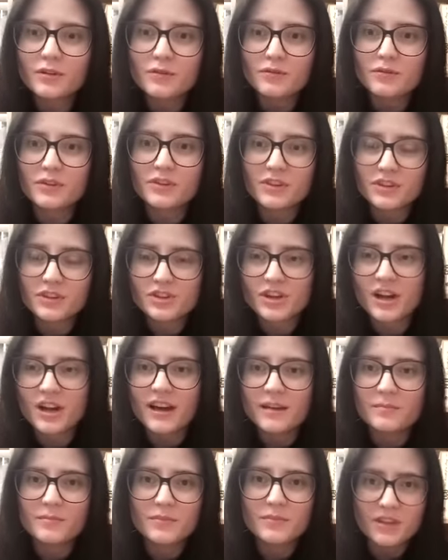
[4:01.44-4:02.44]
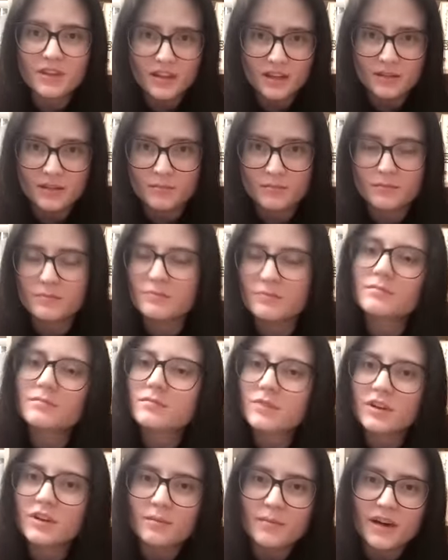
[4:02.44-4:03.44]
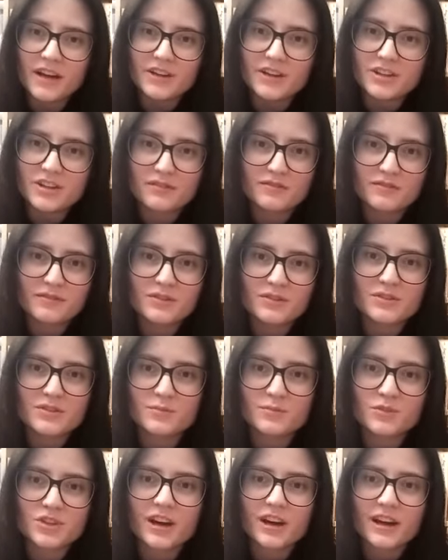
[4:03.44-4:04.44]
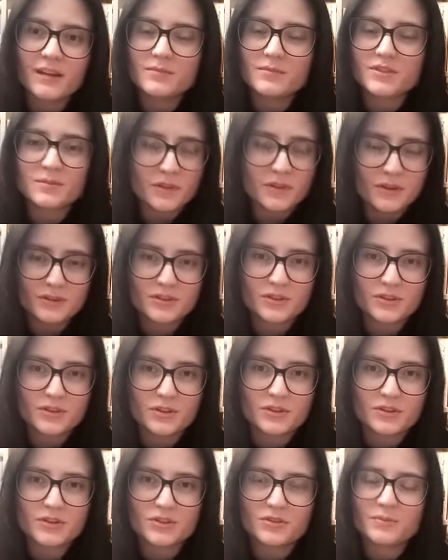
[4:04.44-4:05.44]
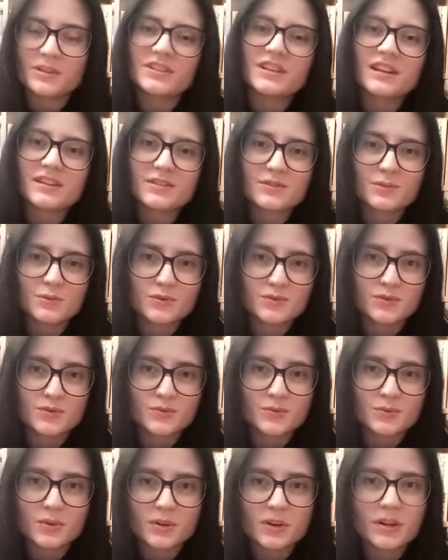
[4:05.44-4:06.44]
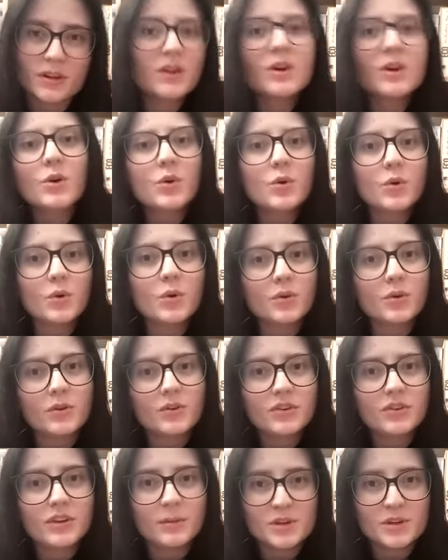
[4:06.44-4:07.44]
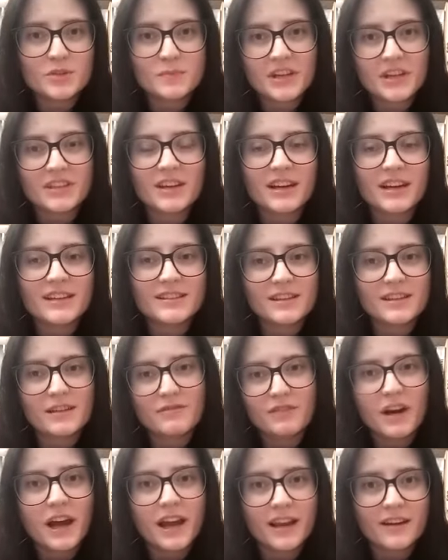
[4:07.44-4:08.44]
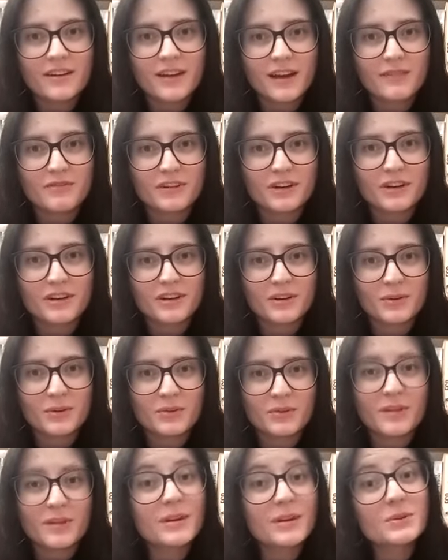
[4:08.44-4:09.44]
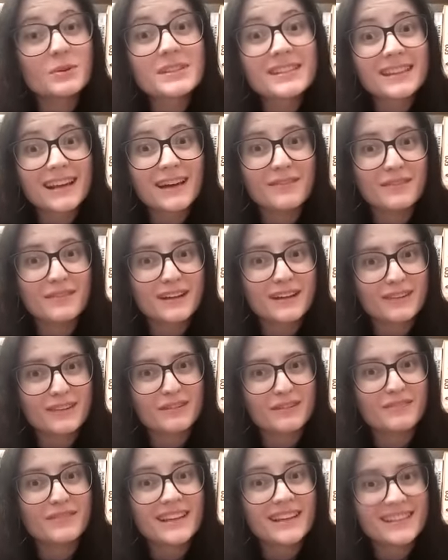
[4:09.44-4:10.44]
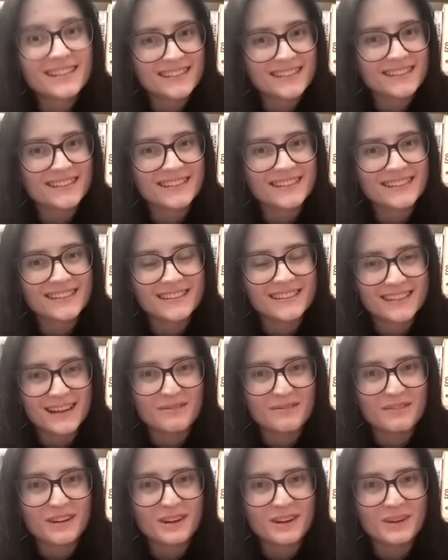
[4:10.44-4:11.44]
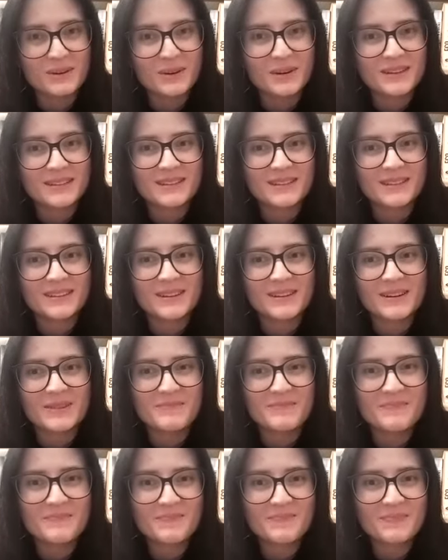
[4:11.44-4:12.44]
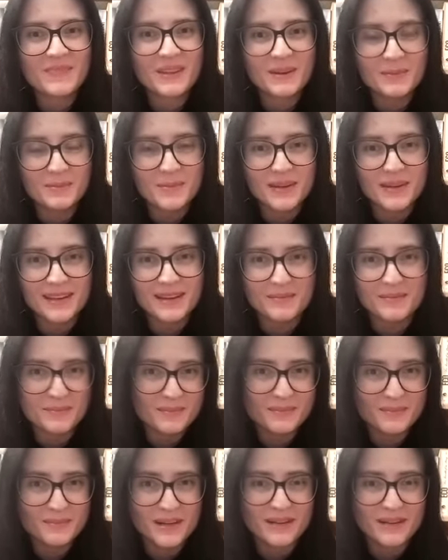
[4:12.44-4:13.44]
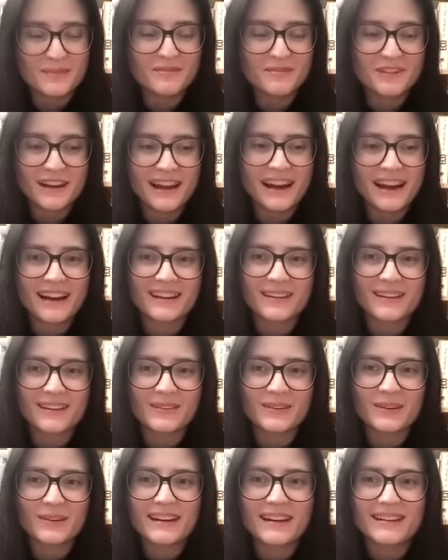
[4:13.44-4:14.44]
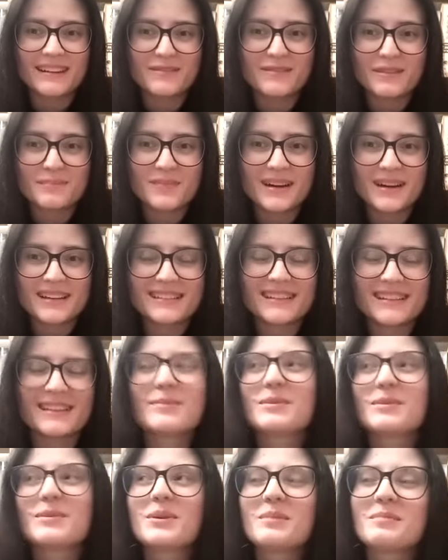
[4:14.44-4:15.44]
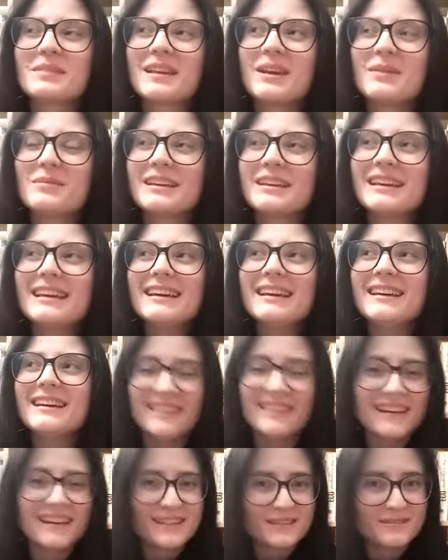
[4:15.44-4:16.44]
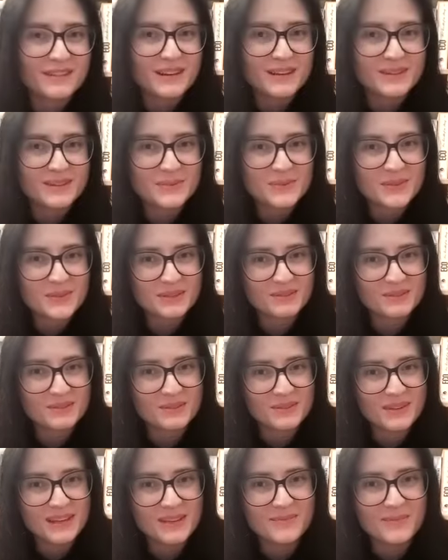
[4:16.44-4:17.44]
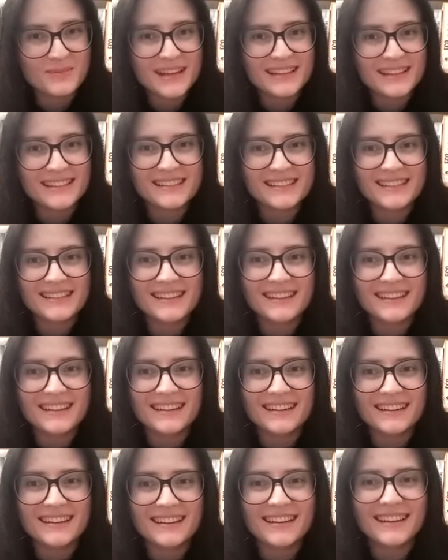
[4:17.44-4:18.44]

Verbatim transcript: für sich schreiben, die eben eine Gemeinschaft zum Schreiben, zum Austausch über Texte und so suchen. Und dementsprechend heißt der Verein einfach genauso. Aber lustigerweise verwechseln es sehr viele Leute ähm, mit einem mit einem Verlag. Also gerade der Webmaster, der bekommt, glaube ich, sehr, sehr viele Zuschriften und E-Mails, die äh,